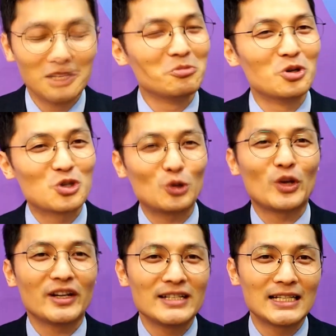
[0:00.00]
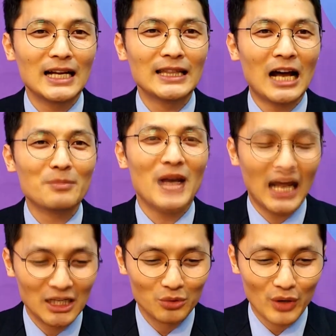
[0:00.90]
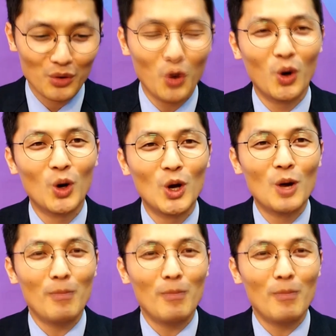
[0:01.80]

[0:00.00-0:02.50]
뭐 출퇴근 시간 낭비 안 해도 되고